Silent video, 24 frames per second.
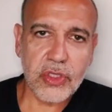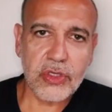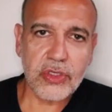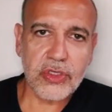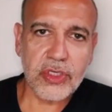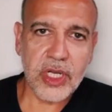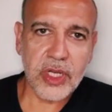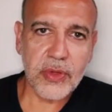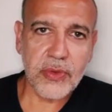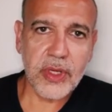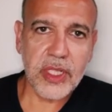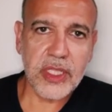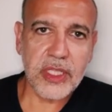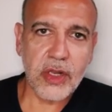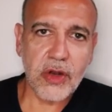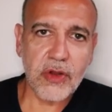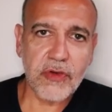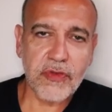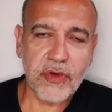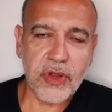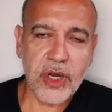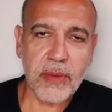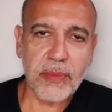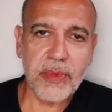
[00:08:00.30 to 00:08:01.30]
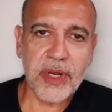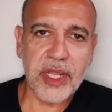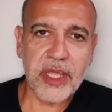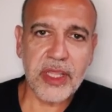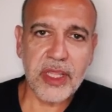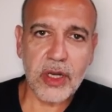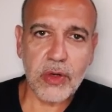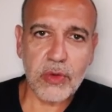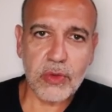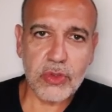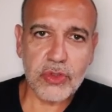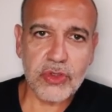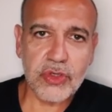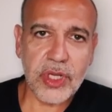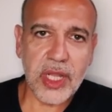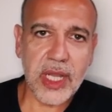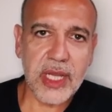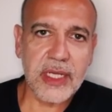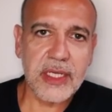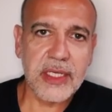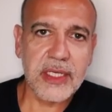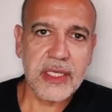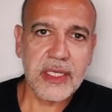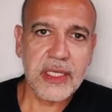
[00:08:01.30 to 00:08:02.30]
a nivel de los forámenes de
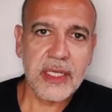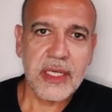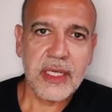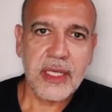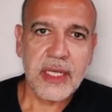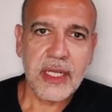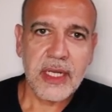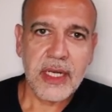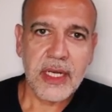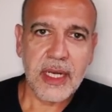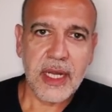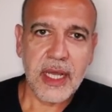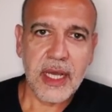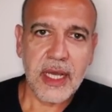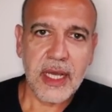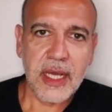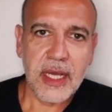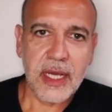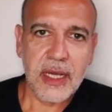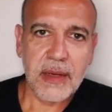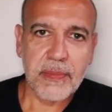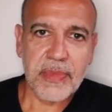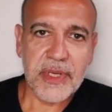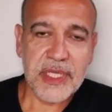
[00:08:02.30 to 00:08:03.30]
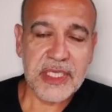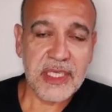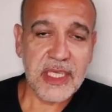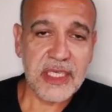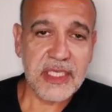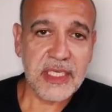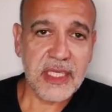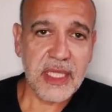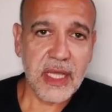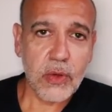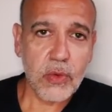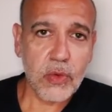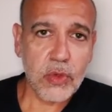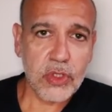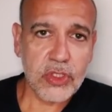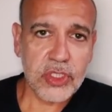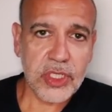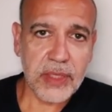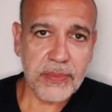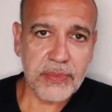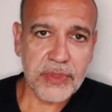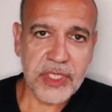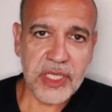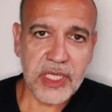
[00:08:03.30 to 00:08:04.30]
Lushka, la presencia de algunos
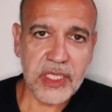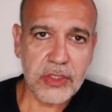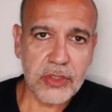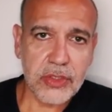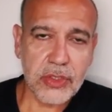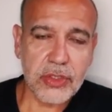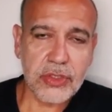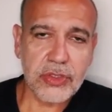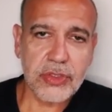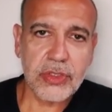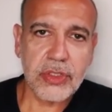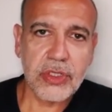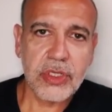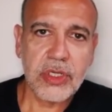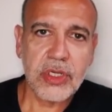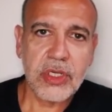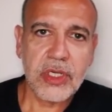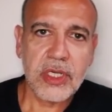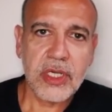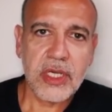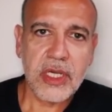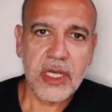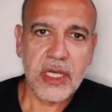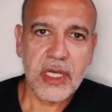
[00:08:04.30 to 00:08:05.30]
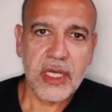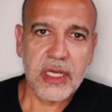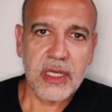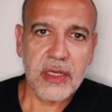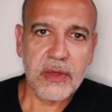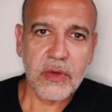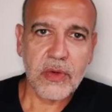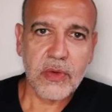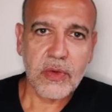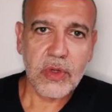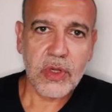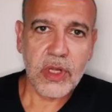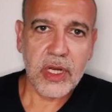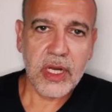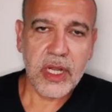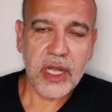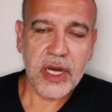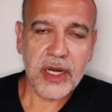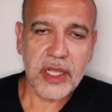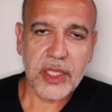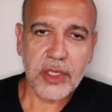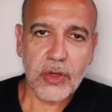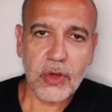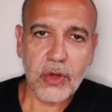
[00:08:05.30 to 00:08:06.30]
abscesos eh, en la
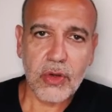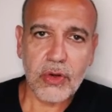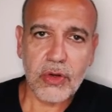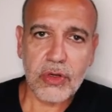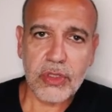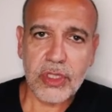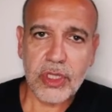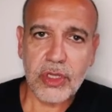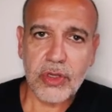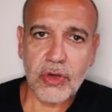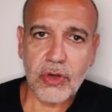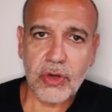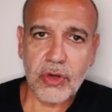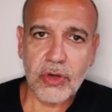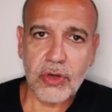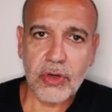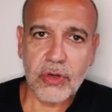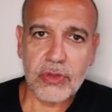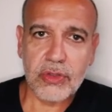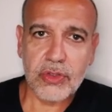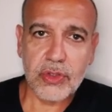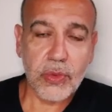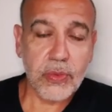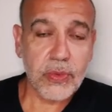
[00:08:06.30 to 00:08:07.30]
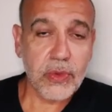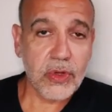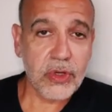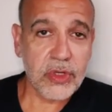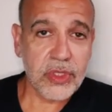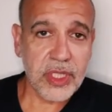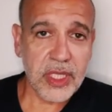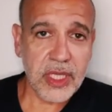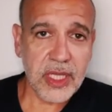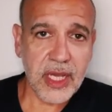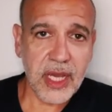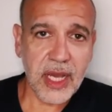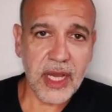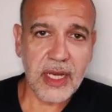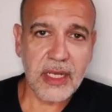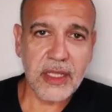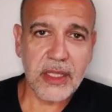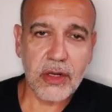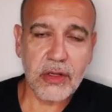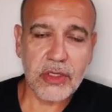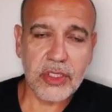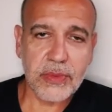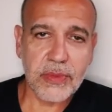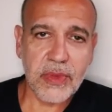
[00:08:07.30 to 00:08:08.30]
región córtico subcortical
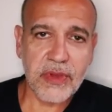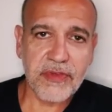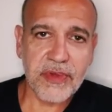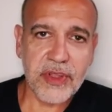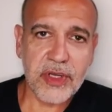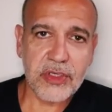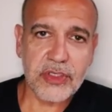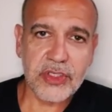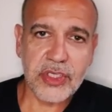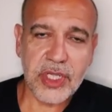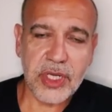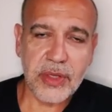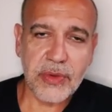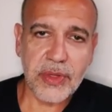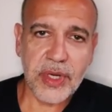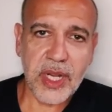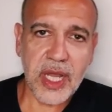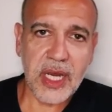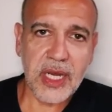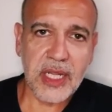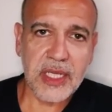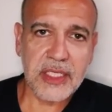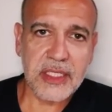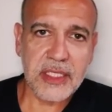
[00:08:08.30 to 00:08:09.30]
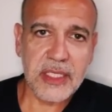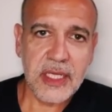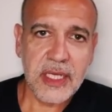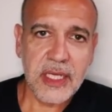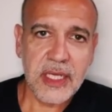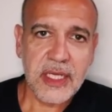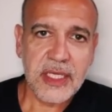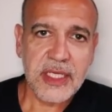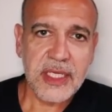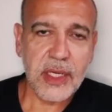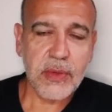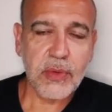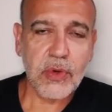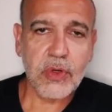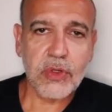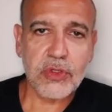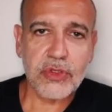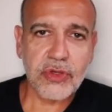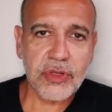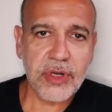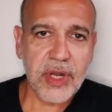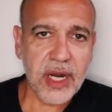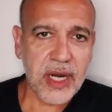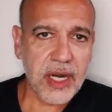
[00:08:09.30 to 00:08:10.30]
de los hemisferios cerebrales y
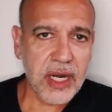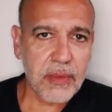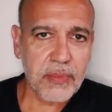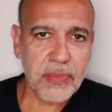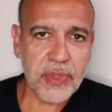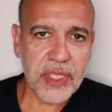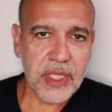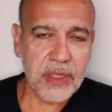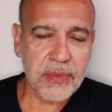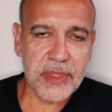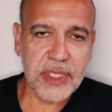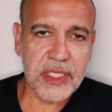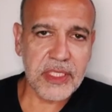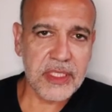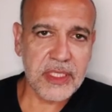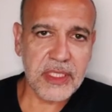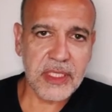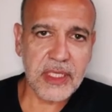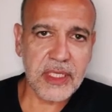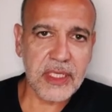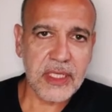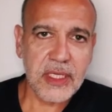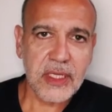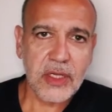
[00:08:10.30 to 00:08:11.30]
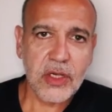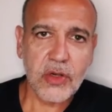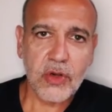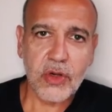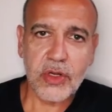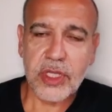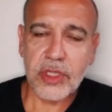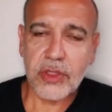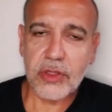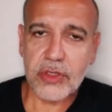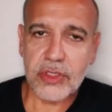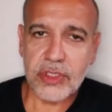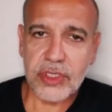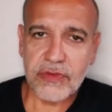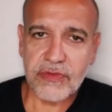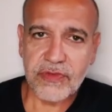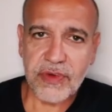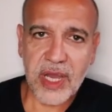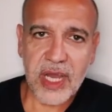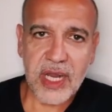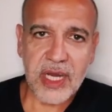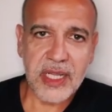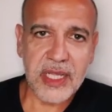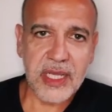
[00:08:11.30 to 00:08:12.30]
evoluciona rápidamente con
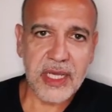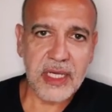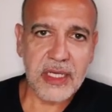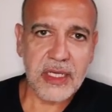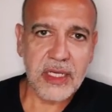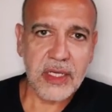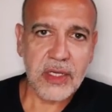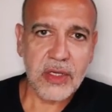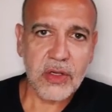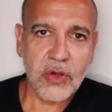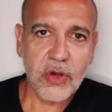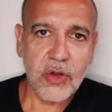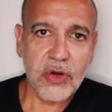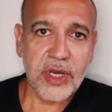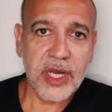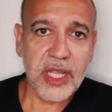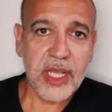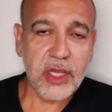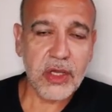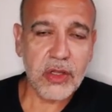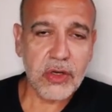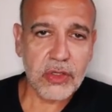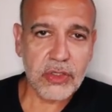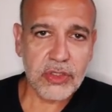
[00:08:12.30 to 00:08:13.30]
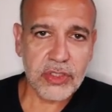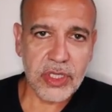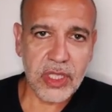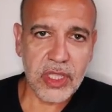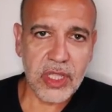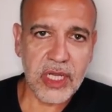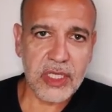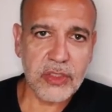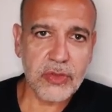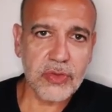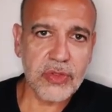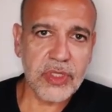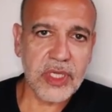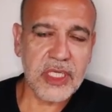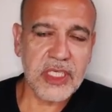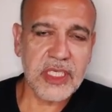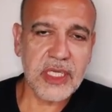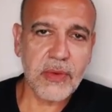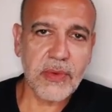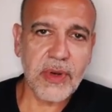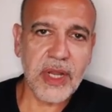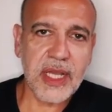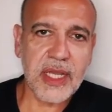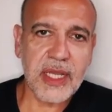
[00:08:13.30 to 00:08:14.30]
hidrocefalia, con necrosis de la sustancia
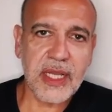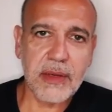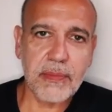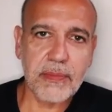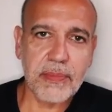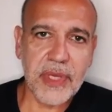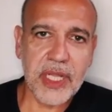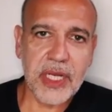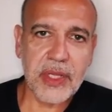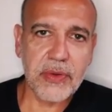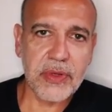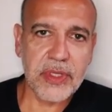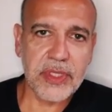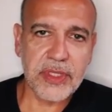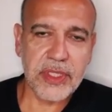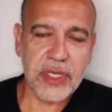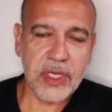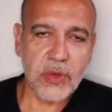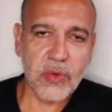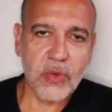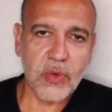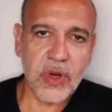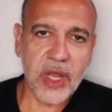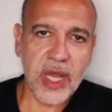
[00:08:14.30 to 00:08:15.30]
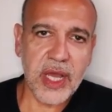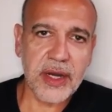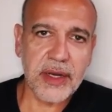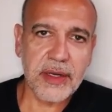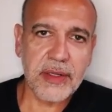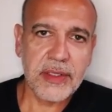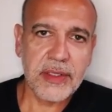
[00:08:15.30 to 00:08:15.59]
blanca periventricular,